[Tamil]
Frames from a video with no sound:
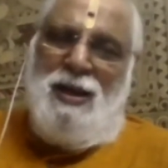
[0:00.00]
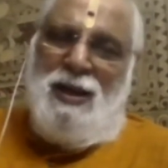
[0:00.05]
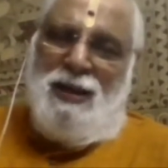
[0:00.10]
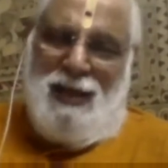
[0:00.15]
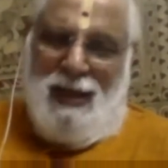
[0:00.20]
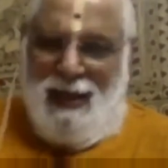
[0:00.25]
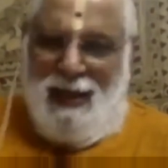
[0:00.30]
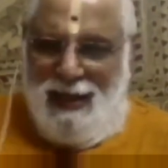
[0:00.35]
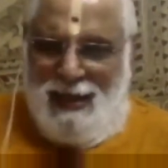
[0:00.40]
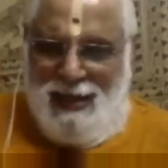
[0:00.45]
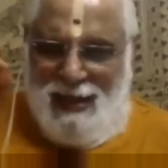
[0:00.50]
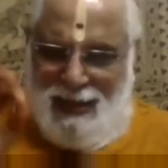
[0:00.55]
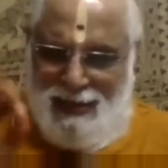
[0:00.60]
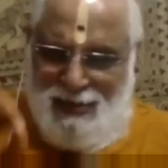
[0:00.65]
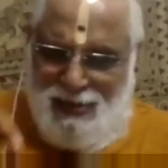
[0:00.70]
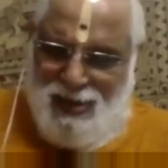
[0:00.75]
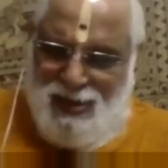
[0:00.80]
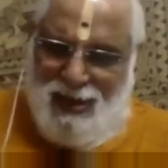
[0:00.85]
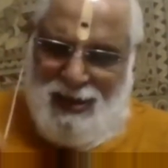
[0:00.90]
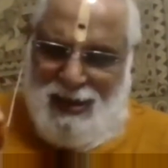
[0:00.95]
அதனால
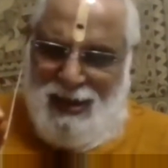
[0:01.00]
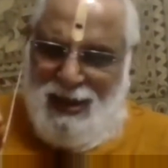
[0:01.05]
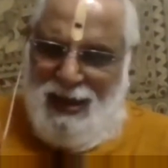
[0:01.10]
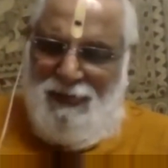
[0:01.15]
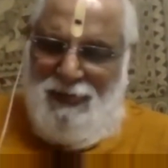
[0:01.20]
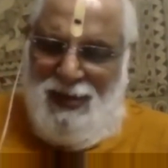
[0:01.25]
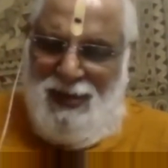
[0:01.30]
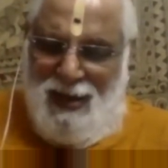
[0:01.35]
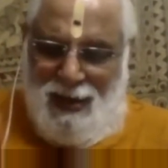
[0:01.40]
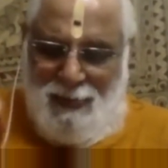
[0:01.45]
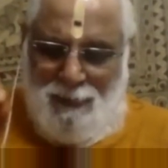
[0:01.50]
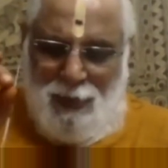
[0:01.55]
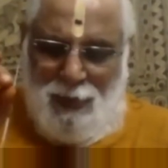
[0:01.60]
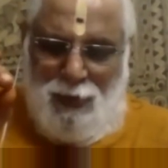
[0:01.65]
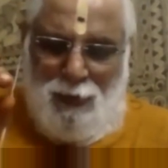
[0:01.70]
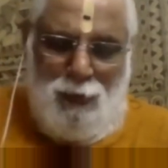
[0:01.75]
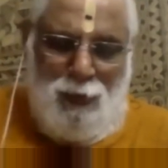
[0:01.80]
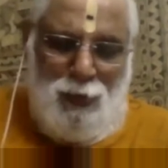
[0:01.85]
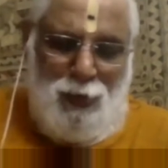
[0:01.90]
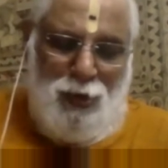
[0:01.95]
கஞ்ச கருவி என்பது
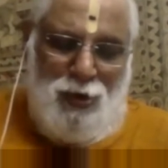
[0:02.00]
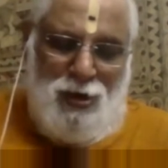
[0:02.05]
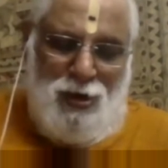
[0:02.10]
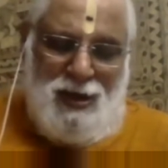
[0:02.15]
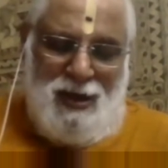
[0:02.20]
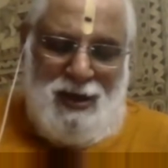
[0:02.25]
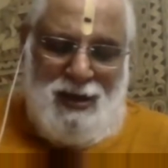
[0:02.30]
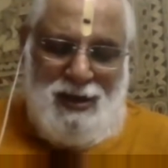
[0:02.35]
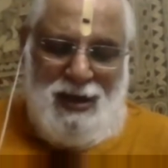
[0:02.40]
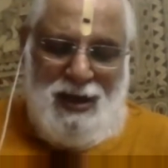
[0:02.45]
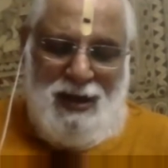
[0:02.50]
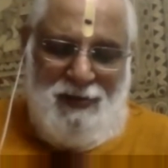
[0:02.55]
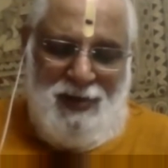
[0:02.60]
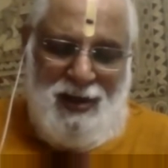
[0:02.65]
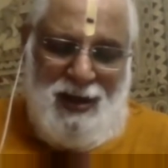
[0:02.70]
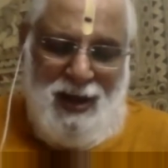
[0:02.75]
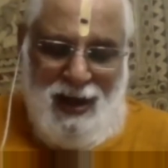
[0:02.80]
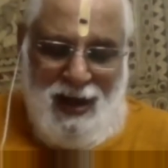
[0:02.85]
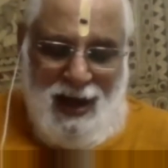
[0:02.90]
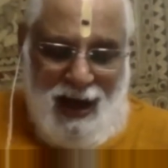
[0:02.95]
உலோக கருவி
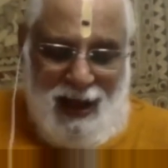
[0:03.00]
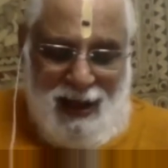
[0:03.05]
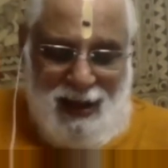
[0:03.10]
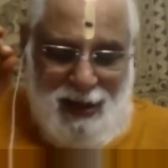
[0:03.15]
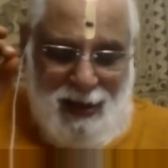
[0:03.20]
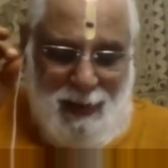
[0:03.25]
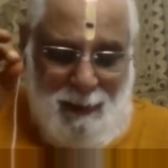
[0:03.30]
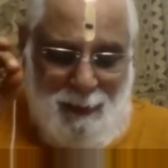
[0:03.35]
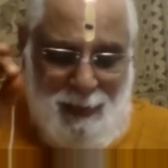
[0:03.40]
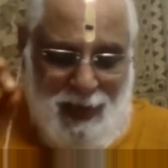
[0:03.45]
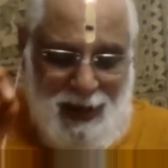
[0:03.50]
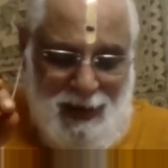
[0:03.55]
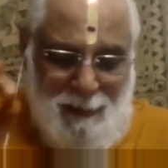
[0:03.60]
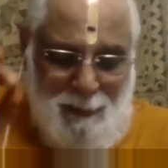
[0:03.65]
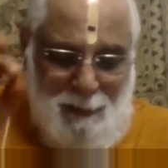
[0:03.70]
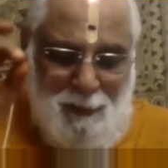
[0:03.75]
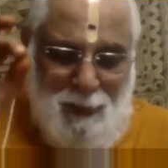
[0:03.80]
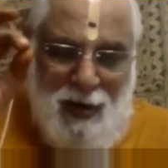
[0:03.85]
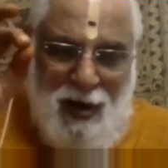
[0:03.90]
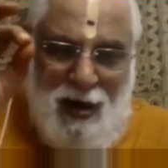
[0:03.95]
அதுக்கு பேரு
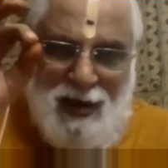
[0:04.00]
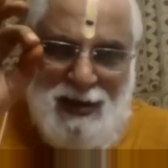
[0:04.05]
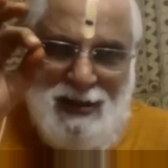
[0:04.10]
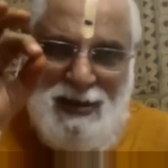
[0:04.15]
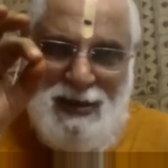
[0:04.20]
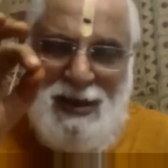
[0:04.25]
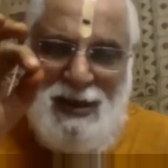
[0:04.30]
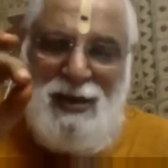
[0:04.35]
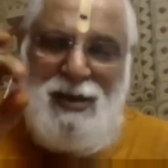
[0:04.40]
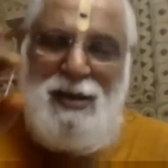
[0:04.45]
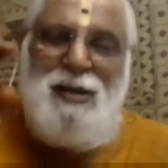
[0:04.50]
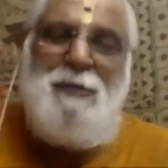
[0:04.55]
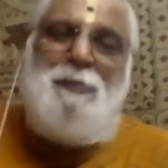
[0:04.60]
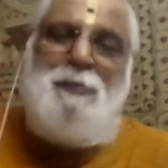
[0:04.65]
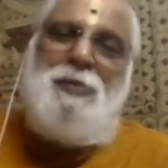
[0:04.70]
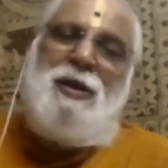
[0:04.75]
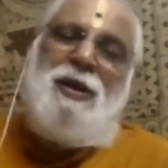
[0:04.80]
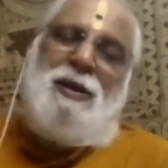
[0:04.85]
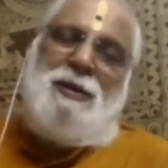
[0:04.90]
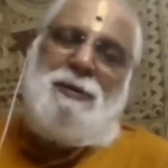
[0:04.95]
பாண்டில்னு
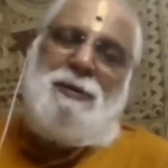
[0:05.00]
பேர்